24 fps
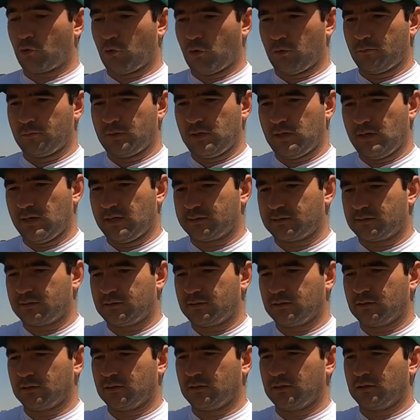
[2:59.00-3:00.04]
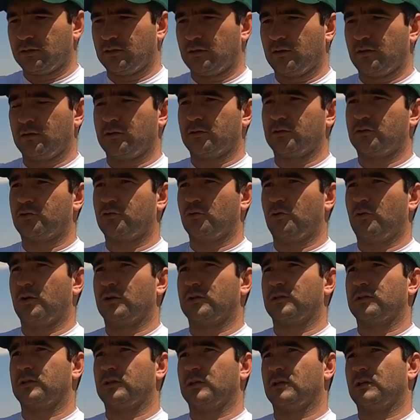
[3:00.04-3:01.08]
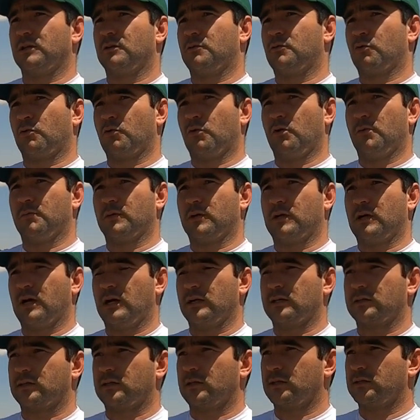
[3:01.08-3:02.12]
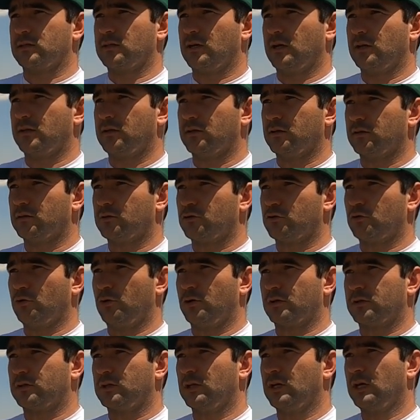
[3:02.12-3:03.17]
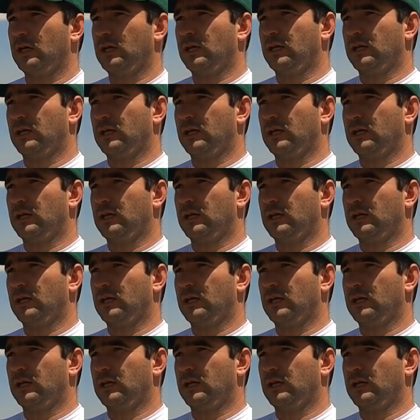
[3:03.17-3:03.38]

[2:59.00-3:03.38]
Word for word: гром есть э, сорт. Э, гром, как сказать, э, сорт